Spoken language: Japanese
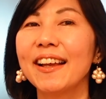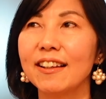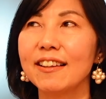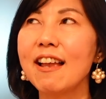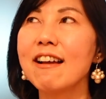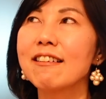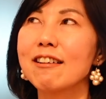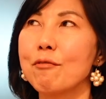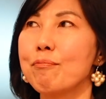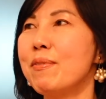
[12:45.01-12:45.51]

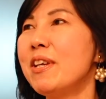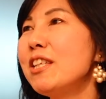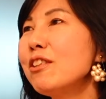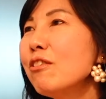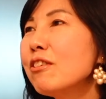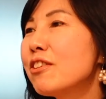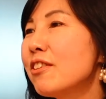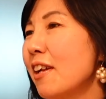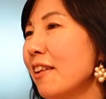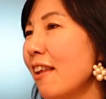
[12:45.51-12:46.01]
なんかピン
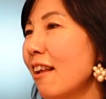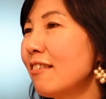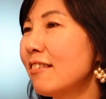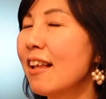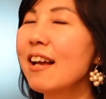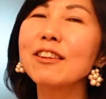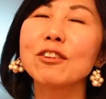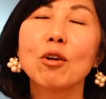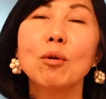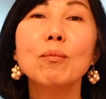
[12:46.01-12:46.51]
とずれてる
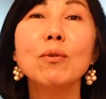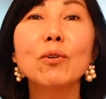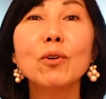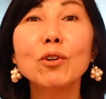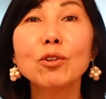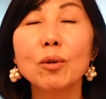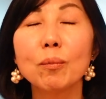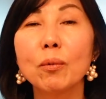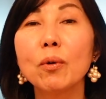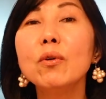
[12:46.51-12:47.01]
なて思う
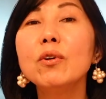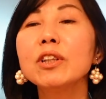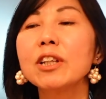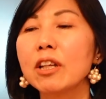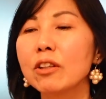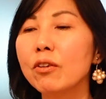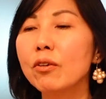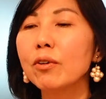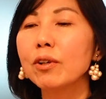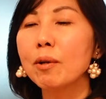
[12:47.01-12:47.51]
ことも多い
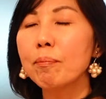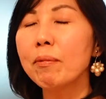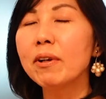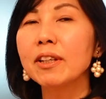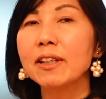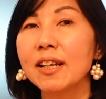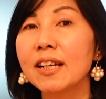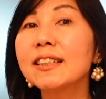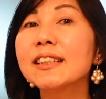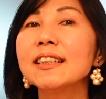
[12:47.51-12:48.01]
けどやっぱ
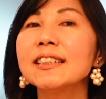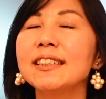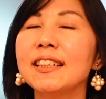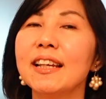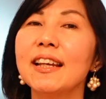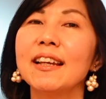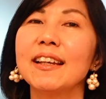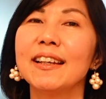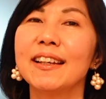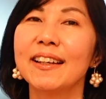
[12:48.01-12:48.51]
り優し
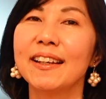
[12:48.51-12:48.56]
い